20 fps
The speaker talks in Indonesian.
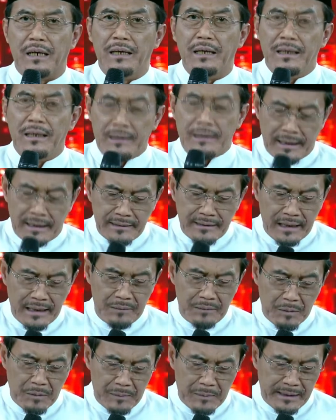muda. Dan yang
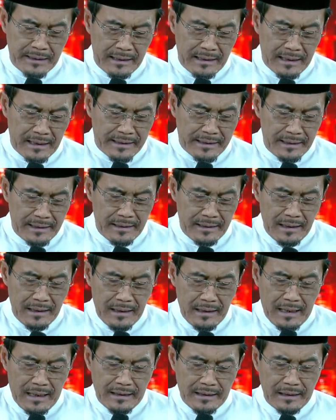lebih penting lagi
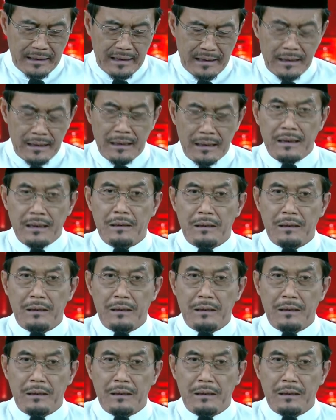adalah